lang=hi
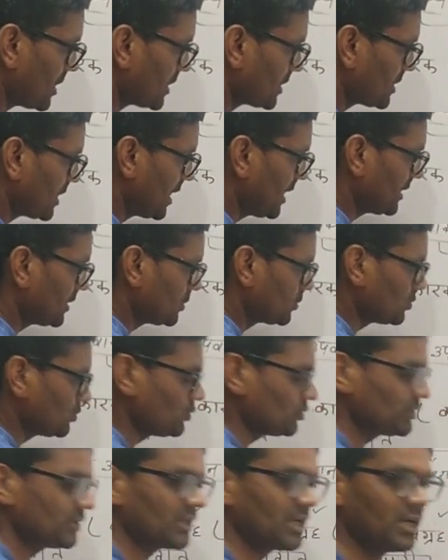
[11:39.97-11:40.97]
है अर्थात
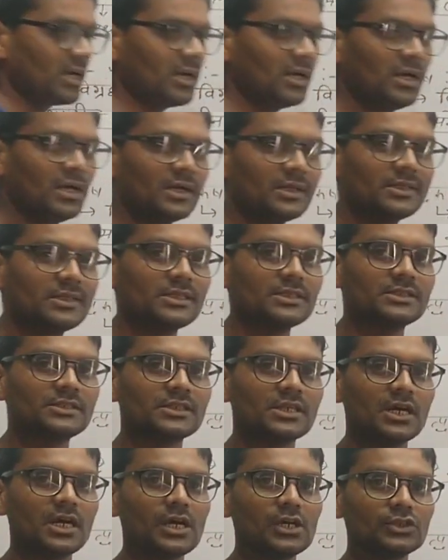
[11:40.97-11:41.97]
दूसरा
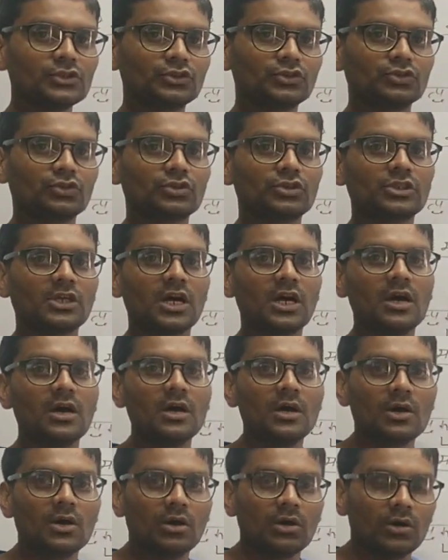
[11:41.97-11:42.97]
तीसरा चौथा
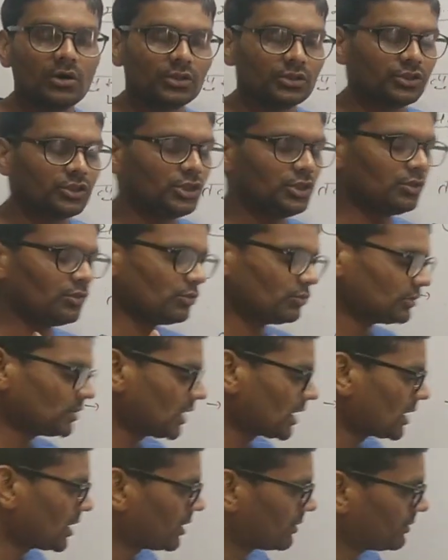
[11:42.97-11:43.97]
तीनों
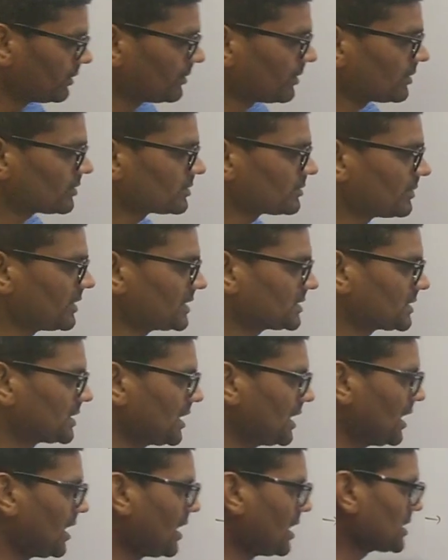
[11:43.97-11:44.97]
उदाहरण अविभाव समास
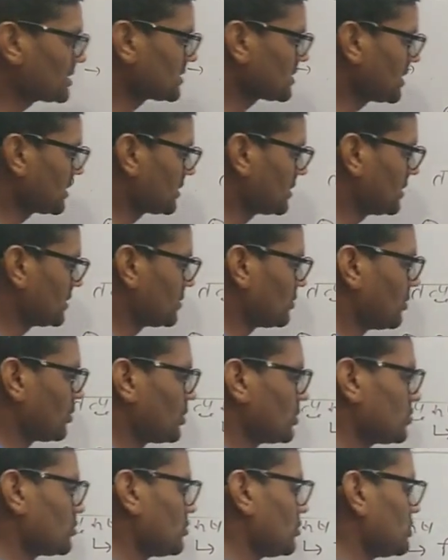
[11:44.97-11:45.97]
के आशातीत और
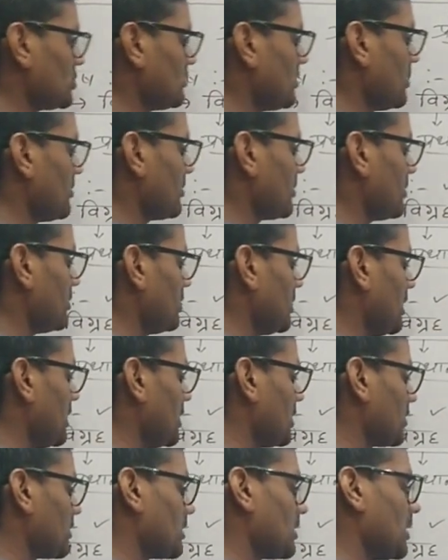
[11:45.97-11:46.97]
इसको जब हम
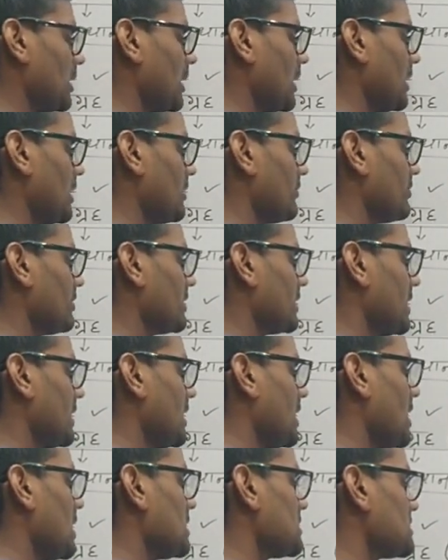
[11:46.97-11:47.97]
करेंगे
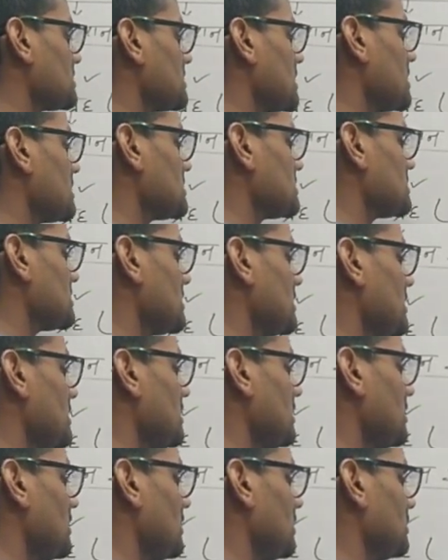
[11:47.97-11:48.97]
विग्रह आशा से
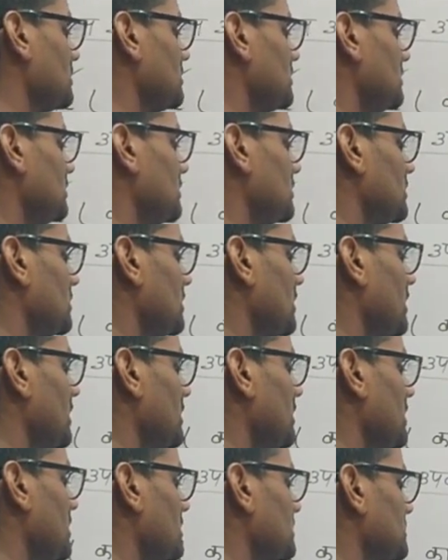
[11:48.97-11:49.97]
अतीत
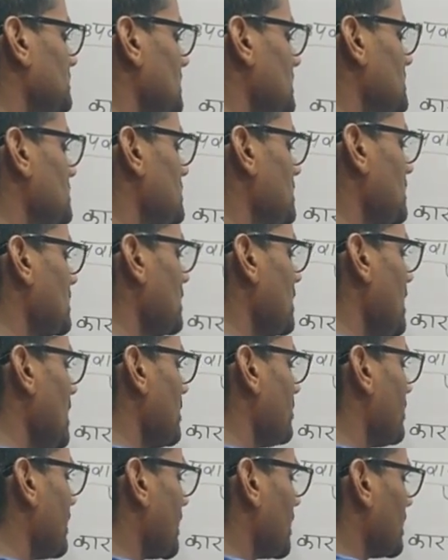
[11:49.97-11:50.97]
यानी आशा से
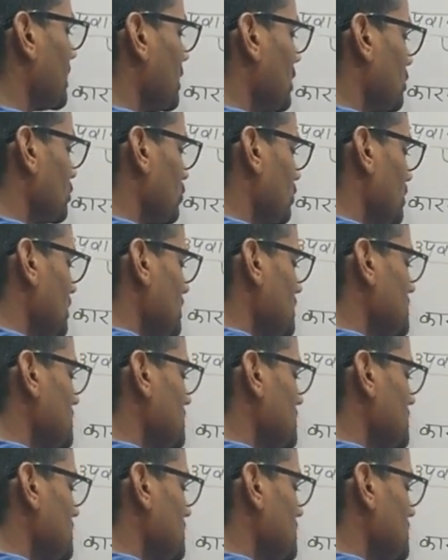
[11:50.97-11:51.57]
परे तो ये